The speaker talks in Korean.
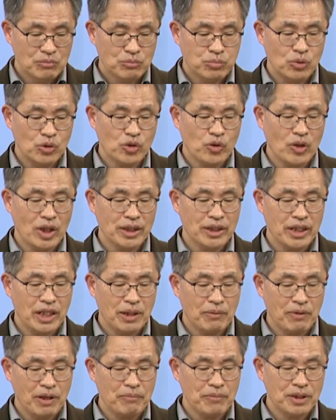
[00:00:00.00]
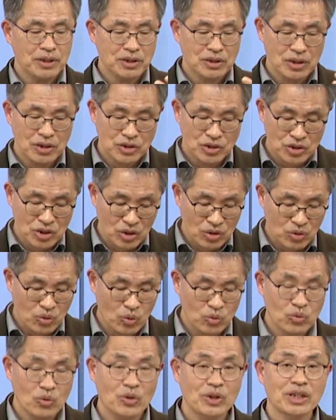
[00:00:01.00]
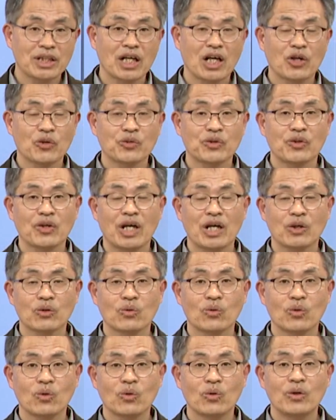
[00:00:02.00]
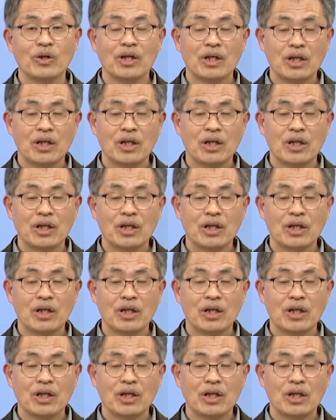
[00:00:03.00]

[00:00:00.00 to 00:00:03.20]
불교와 대립하면서 정통론이 나오기도 하고